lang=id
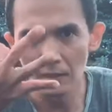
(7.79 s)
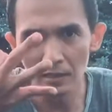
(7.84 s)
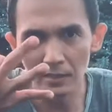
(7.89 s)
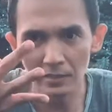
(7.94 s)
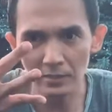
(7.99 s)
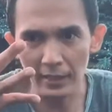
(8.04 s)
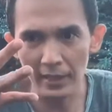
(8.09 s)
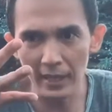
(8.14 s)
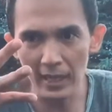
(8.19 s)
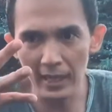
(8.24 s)

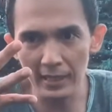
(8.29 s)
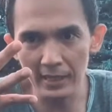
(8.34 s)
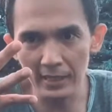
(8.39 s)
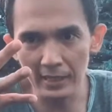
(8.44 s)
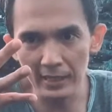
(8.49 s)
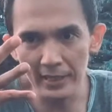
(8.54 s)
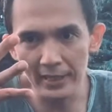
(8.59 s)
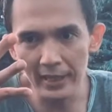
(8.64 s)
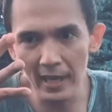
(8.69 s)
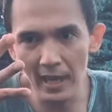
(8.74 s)
tendangan
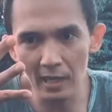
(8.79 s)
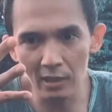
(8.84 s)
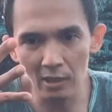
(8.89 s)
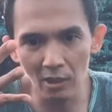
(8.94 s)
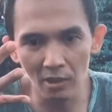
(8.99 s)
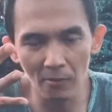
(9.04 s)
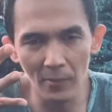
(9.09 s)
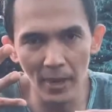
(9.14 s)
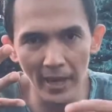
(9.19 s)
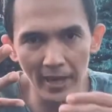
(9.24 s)
ketiga
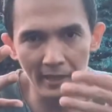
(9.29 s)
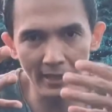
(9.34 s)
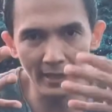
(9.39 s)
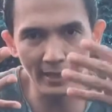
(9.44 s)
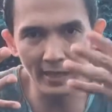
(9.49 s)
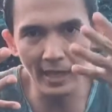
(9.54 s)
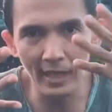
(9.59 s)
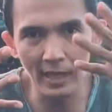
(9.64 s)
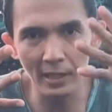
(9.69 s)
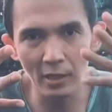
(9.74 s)
combine
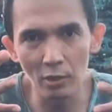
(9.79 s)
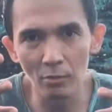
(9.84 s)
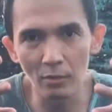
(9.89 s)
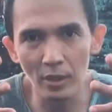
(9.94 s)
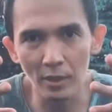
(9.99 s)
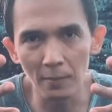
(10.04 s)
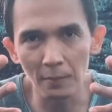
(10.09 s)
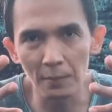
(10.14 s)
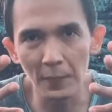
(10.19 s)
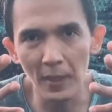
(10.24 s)
tendangan
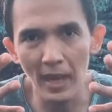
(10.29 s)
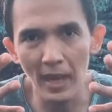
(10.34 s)
nomor 4